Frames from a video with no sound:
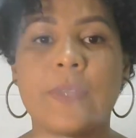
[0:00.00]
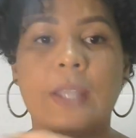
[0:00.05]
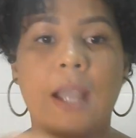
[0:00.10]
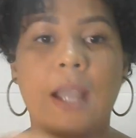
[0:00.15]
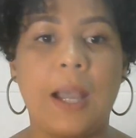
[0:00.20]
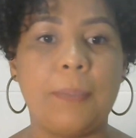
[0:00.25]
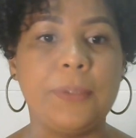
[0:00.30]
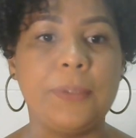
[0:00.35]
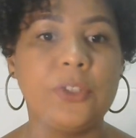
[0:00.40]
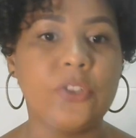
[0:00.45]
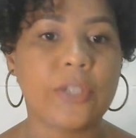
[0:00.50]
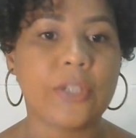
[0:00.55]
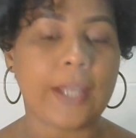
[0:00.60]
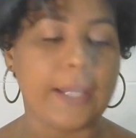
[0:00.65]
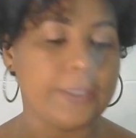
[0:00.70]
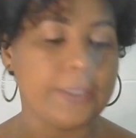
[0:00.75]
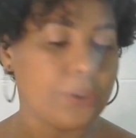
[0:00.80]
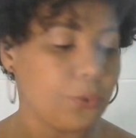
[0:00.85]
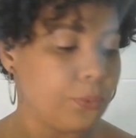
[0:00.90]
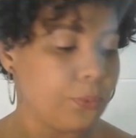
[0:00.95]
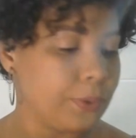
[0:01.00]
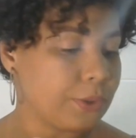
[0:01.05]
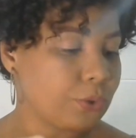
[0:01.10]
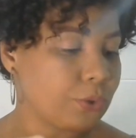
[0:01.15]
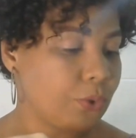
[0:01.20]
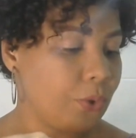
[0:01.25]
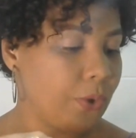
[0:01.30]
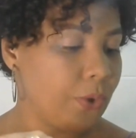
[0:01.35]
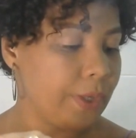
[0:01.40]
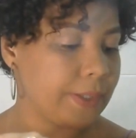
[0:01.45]
abdicar de algumas
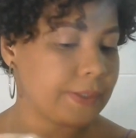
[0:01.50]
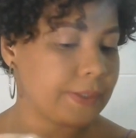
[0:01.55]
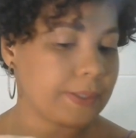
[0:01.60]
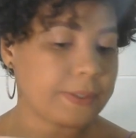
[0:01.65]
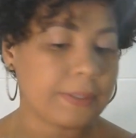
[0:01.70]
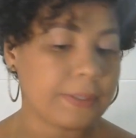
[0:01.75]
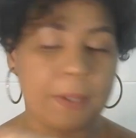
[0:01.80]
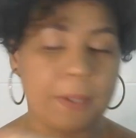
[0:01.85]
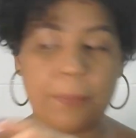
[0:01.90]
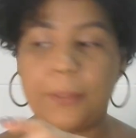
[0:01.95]
coisas,